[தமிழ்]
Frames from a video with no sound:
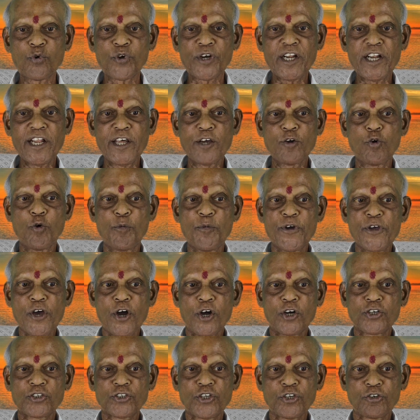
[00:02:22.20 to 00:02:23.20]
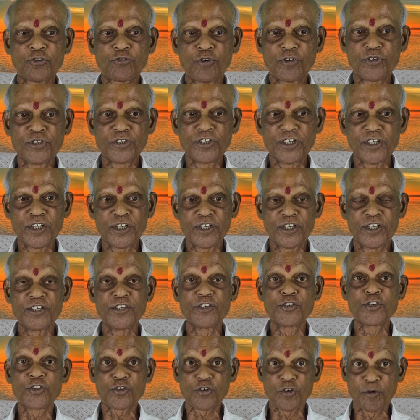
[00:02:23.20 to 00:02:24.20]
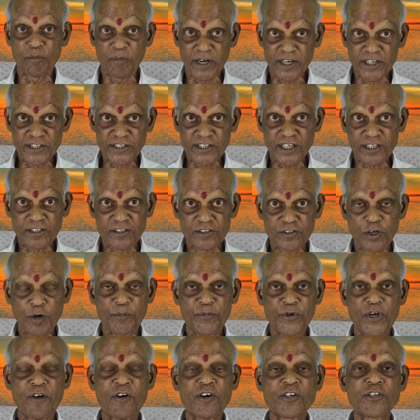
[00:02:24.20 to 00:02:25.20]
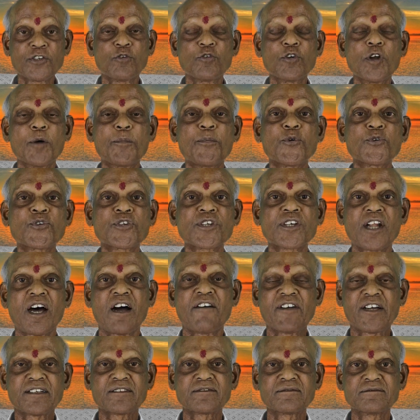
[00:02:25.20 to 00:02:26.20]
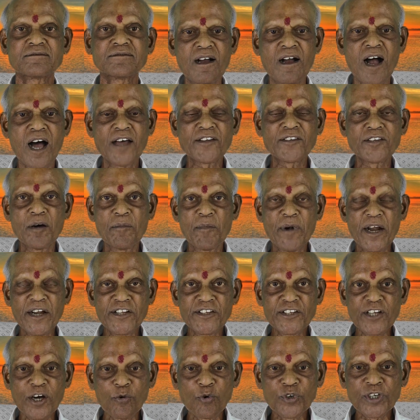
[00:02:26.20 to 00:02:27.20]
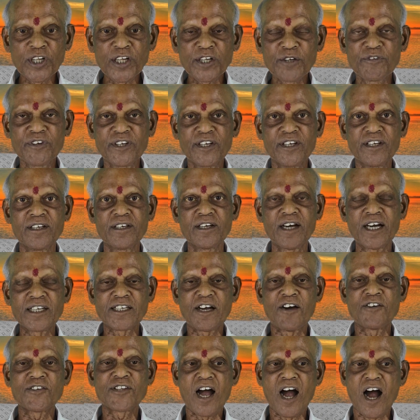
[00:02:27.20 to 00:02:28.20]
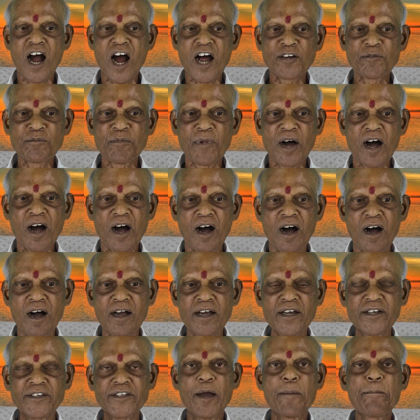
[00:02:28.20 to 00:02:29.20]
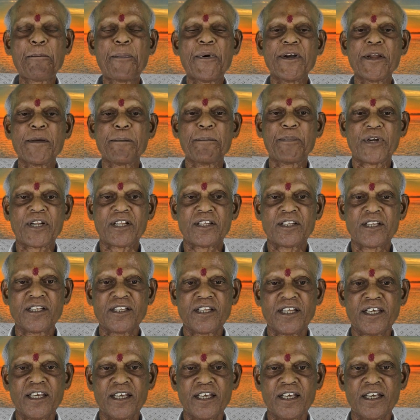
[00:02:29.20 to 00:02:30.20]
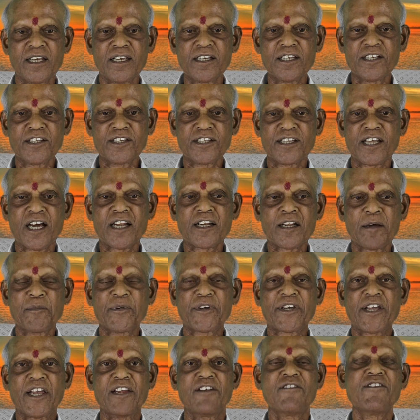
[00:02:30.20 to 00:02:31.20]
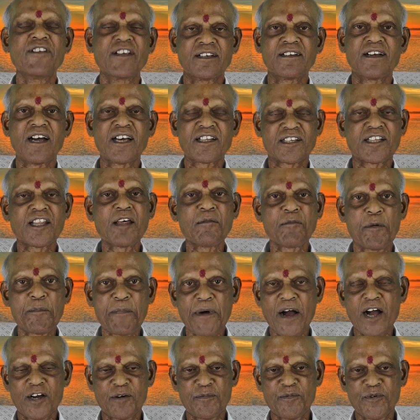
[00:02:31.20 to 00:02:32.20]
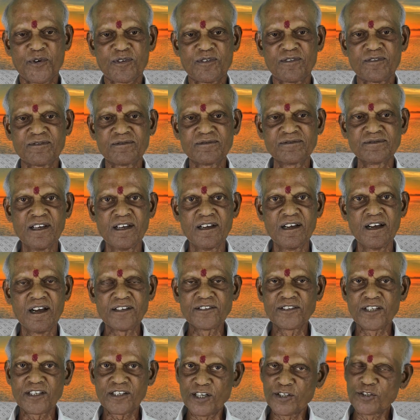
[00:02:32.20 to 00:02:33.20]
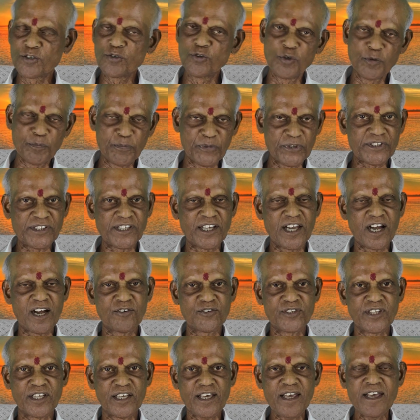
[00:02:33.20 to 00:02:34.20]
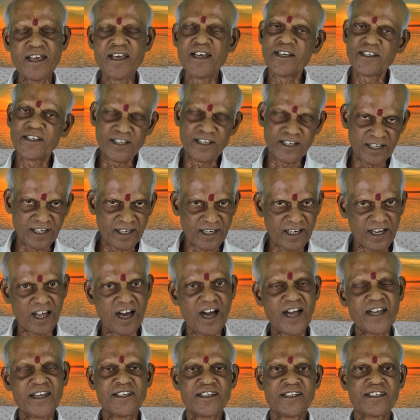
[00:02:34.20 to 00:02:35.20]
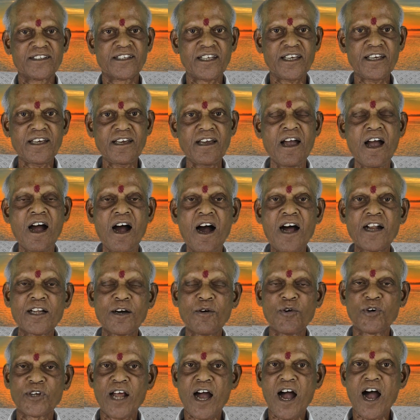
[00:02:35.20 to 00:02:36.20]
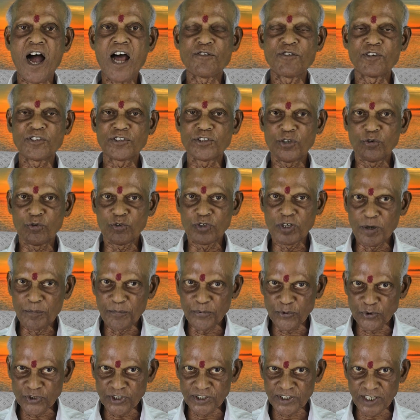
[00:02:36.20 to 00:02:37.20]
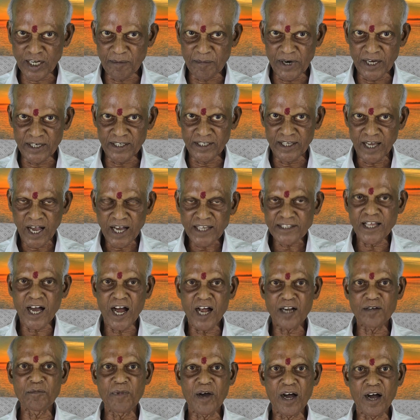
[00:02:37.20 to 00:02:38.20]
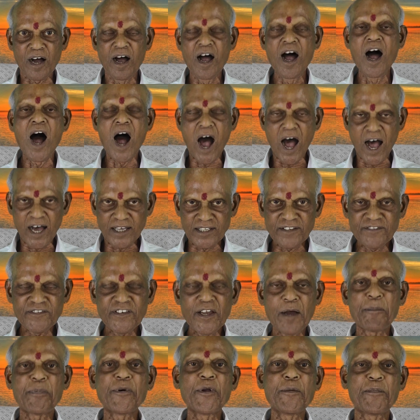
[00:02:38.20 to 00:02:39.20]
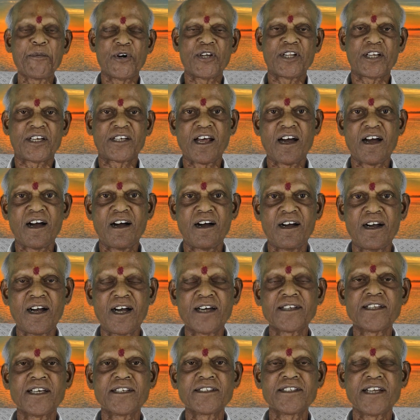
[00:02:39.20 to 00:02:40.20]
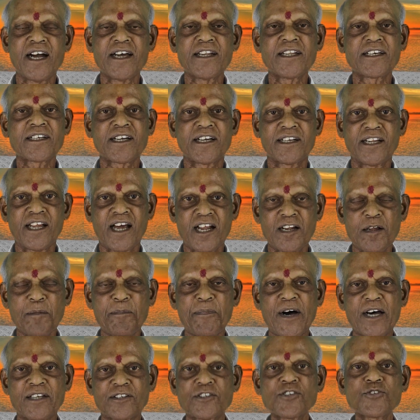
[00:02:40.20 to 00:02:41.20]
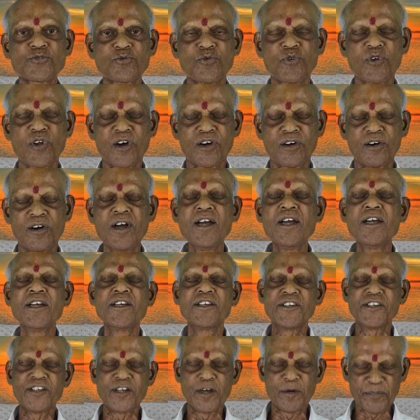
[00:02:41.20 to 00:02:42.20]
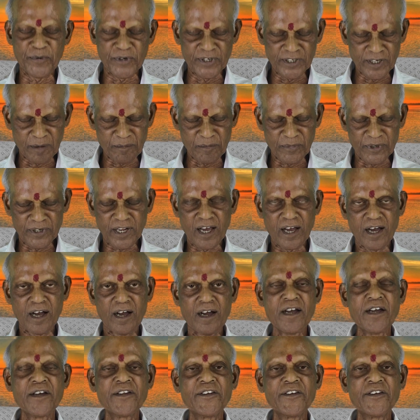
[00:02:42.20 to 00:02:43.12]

உடலை உபயோகித்து கொண்டு இருக்கும் மனிதன் எப்படியோ வந்து உள்ளே பூந்துக்கிறான் அந்த மனித உணர்வு அதாவது ஆன்மா எப்படி பிறந்தது இதுதான் நம்ம கேள்வி அதை தான் நம்ம பார்க்க போகிறோம் அந்த கரு உற்பத்தி ஆகுது எல்லாம் இருக்குது ஆனால் ஒரு ஆள் வந்து உள்ளே பூந்துக்கிறான் பாரு அது ஆன்மா அதுவும் எப்படி பிறக்கிறான் அதுதான் ஞானக்கண்ணால் பார்த்து சொல்லுவாங்க இது எப்படி நம்மன்னா